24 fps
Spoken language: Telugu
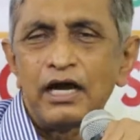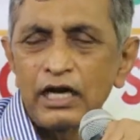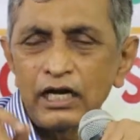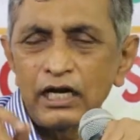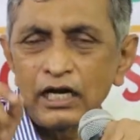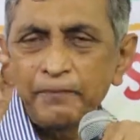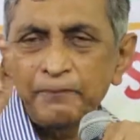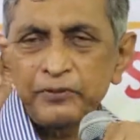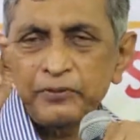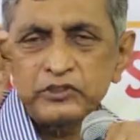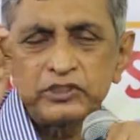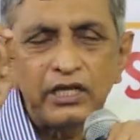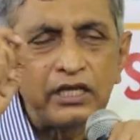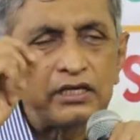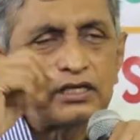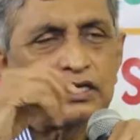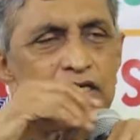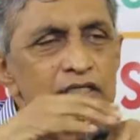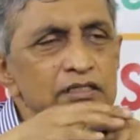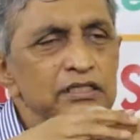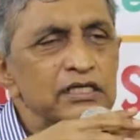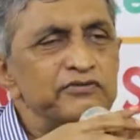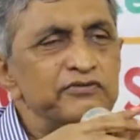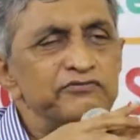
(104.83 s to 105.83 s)
కరప్షన్
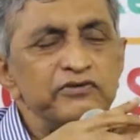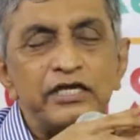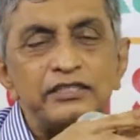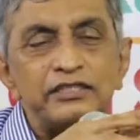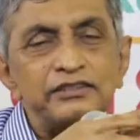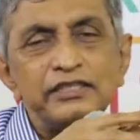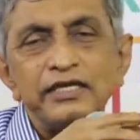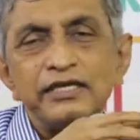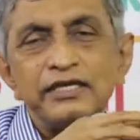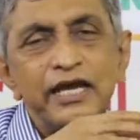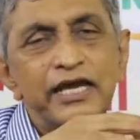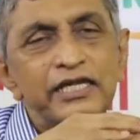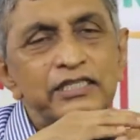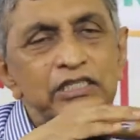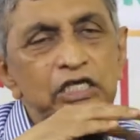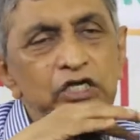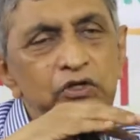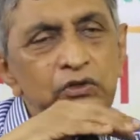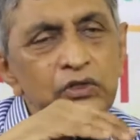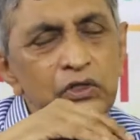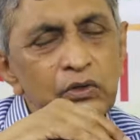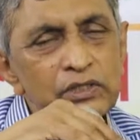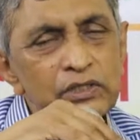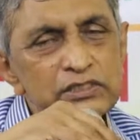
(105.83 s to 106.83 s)
అనేది వ్యక్తి
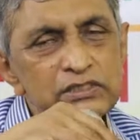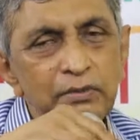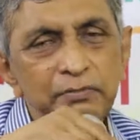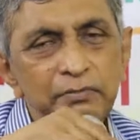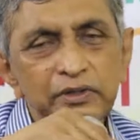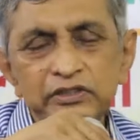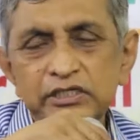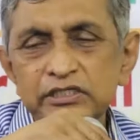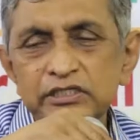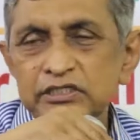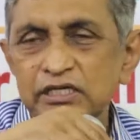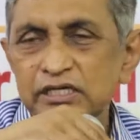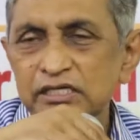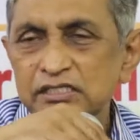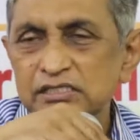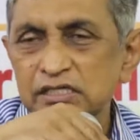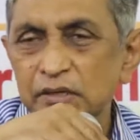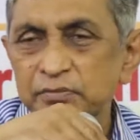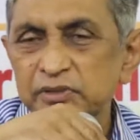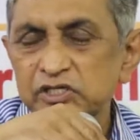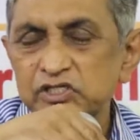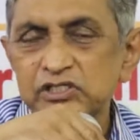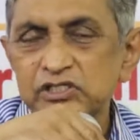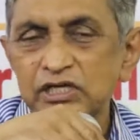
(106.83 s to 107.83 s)
విలువకు సంబంధించిన
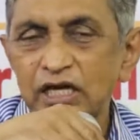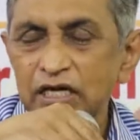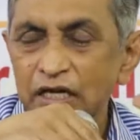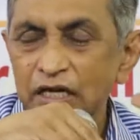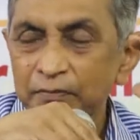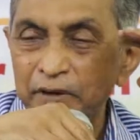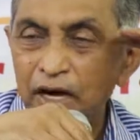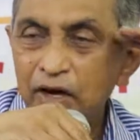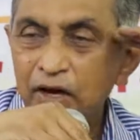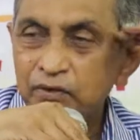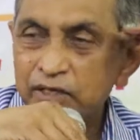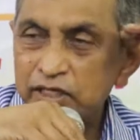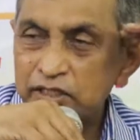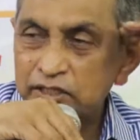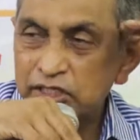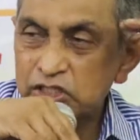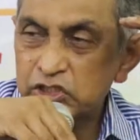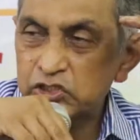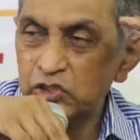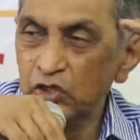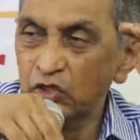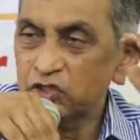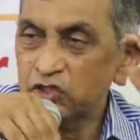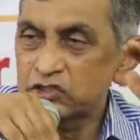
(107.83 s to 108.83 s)
సమస్య అన్న భావన
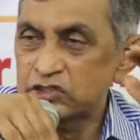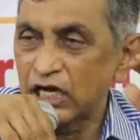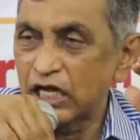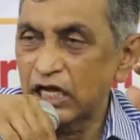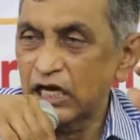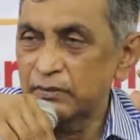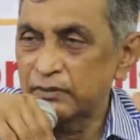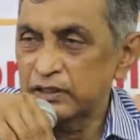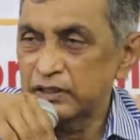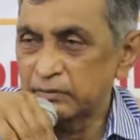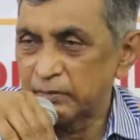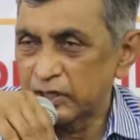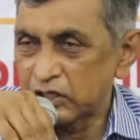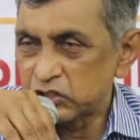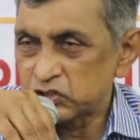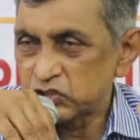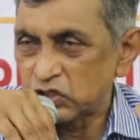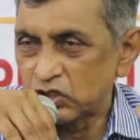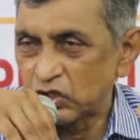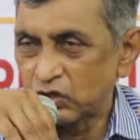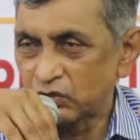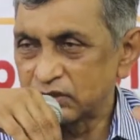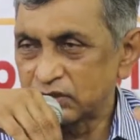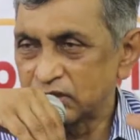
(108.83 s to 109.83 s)
దేశంలో చాలామంది
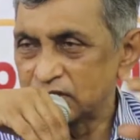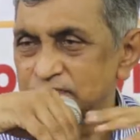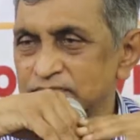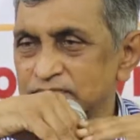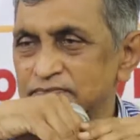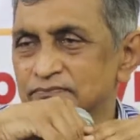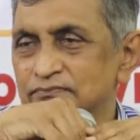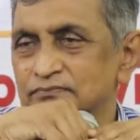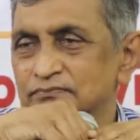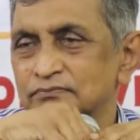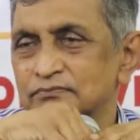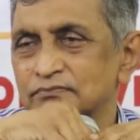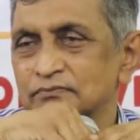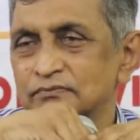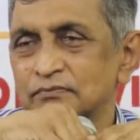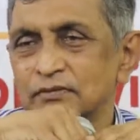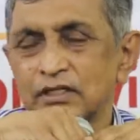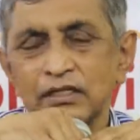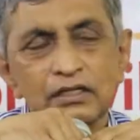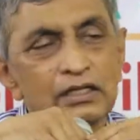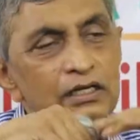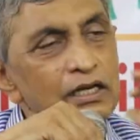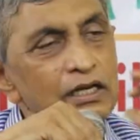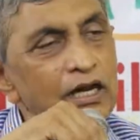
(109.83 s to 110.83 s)
మనస్సుల్లో ఉంది
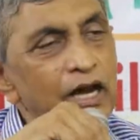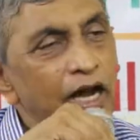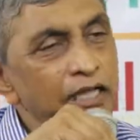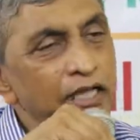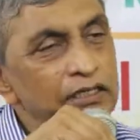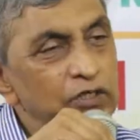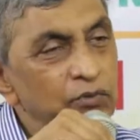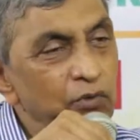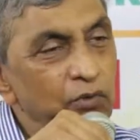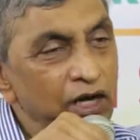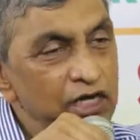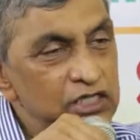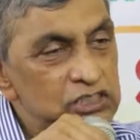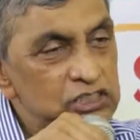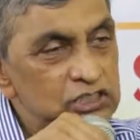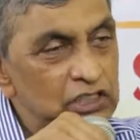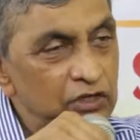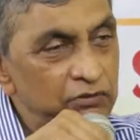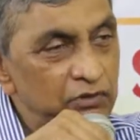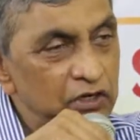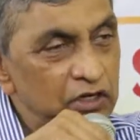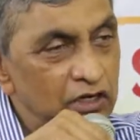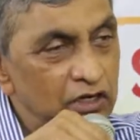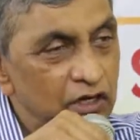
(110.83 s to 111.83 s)
అది
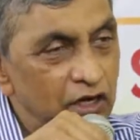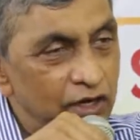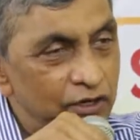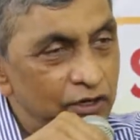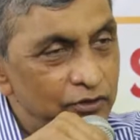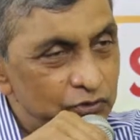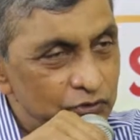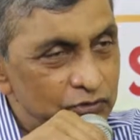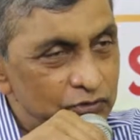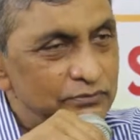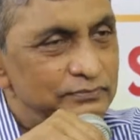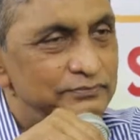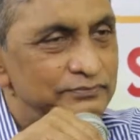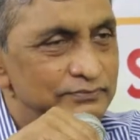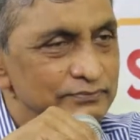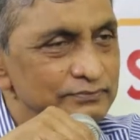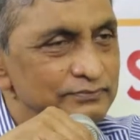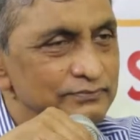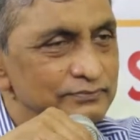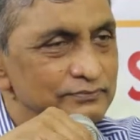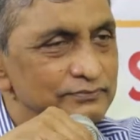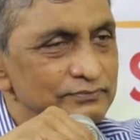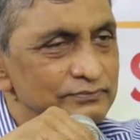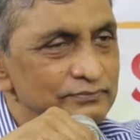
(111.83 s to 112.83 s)
వాస్తవం కాదు
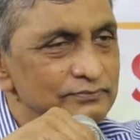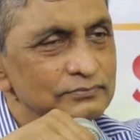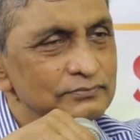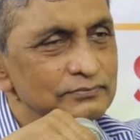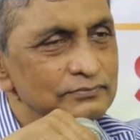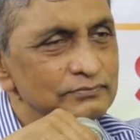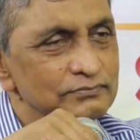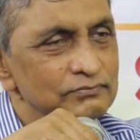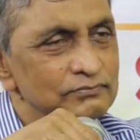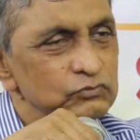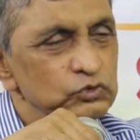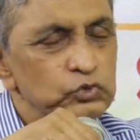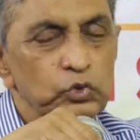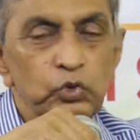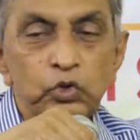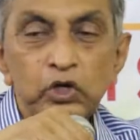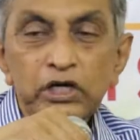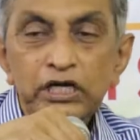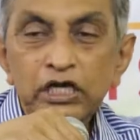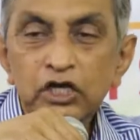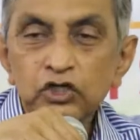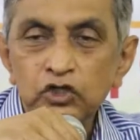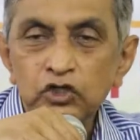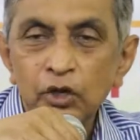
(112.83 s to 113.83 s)

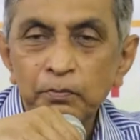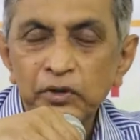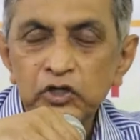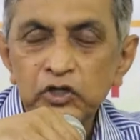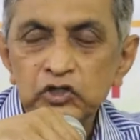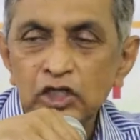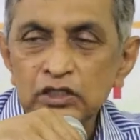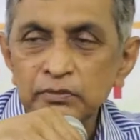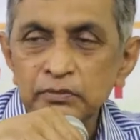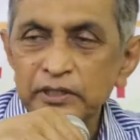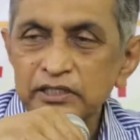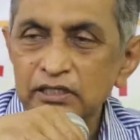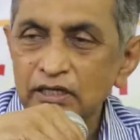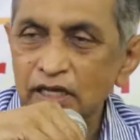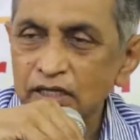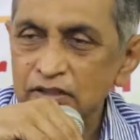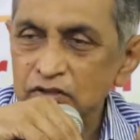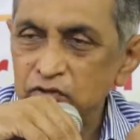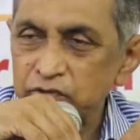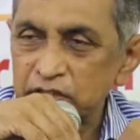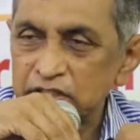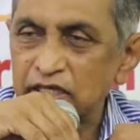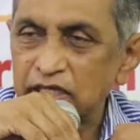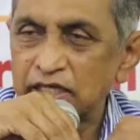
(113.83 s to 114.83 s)
నూటికి తొంభై తొమ్మిది మంది
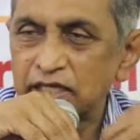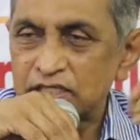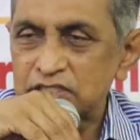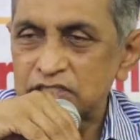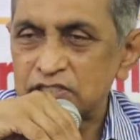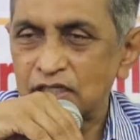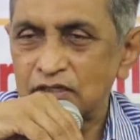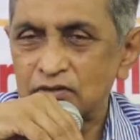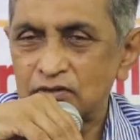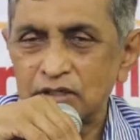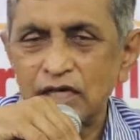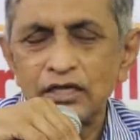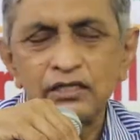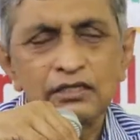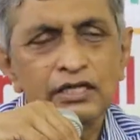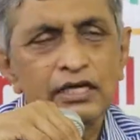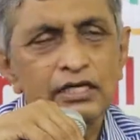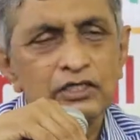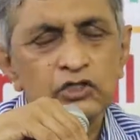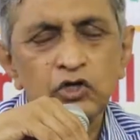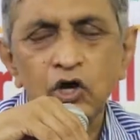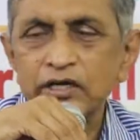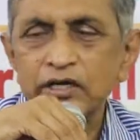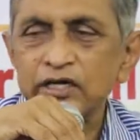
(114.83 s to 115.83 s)
నాతో వ్యతిరేకిస్తారు కానీ
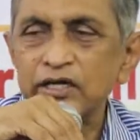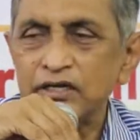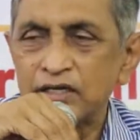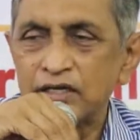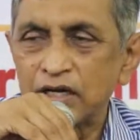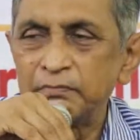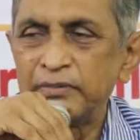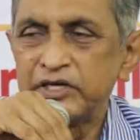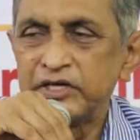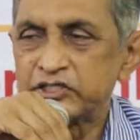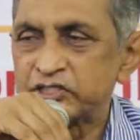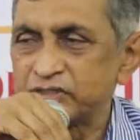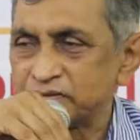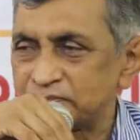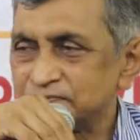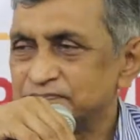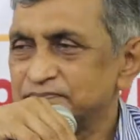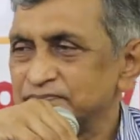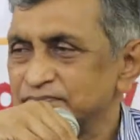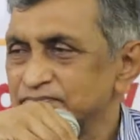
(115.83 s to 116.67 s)
దే ఆర్ టాకింగ్ రబిష్